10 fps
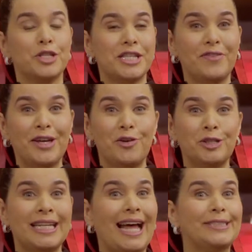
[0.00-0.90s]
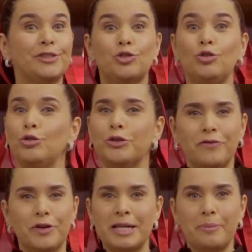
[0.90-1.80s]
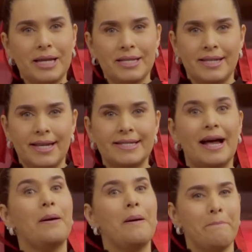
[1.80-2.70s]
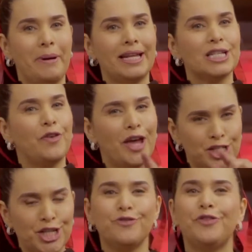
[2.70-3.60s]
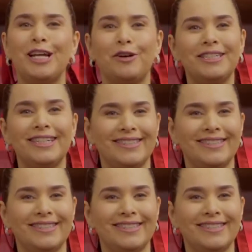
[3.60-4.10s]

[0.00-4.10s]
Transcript: Você vai encontrar tudo o que você precisa para as festas de final de